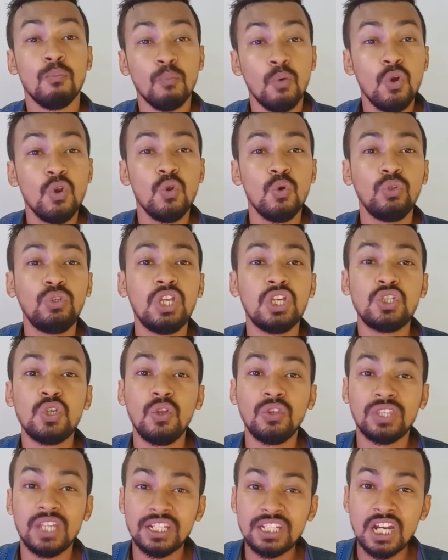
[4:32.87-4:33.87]
মূল উদ্দেশ্য
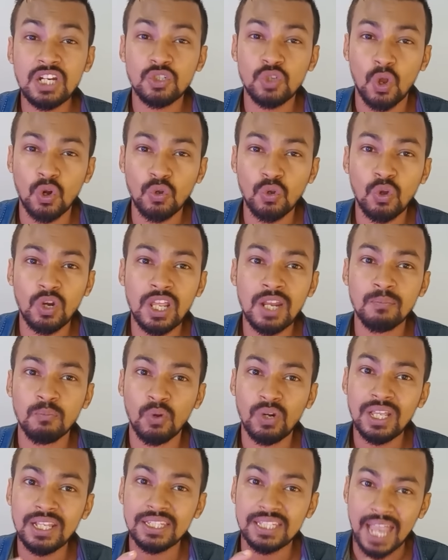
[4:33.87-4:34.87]
দেশের জনগণের
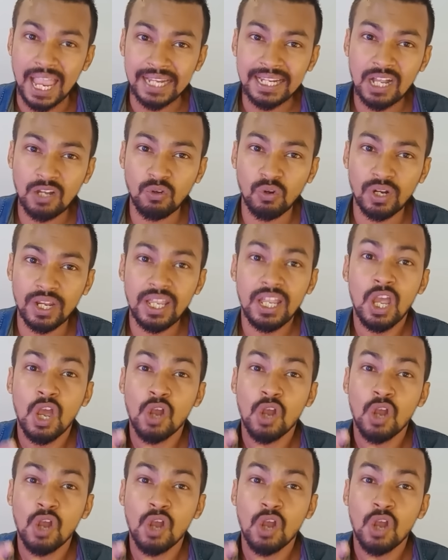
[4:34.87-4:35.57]
মনে জায়গা করে